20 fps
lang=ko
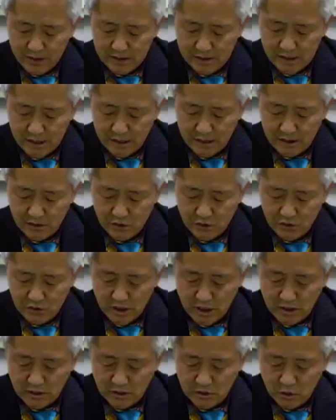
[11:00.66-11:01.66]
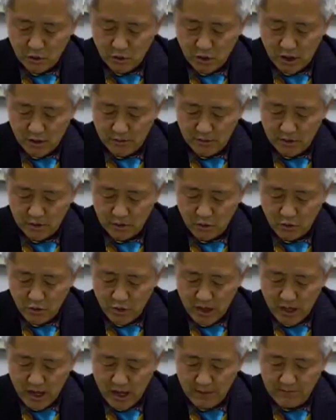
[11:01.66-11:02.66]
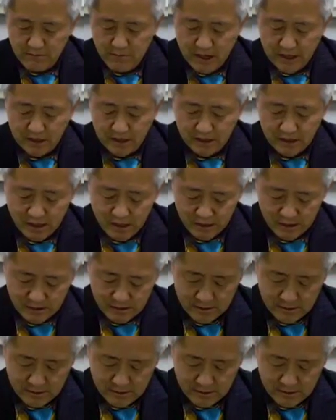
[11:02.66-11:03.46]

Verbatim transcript: 파살이 수상 소감을 통해 한 말이다.